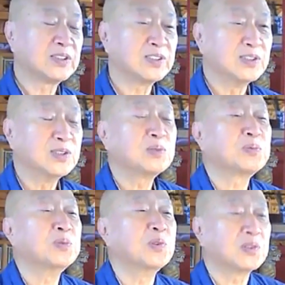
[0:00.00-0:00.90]
7時20
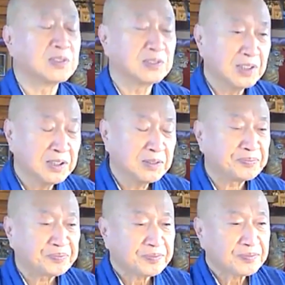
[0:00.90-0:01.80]
分頃ですね。
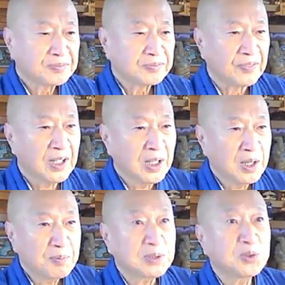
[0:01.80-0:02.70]

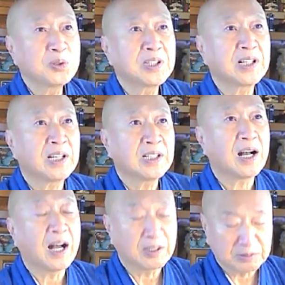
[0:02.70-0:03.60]
まあそういう世界
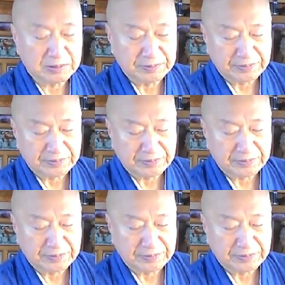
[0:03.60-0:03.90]
がある。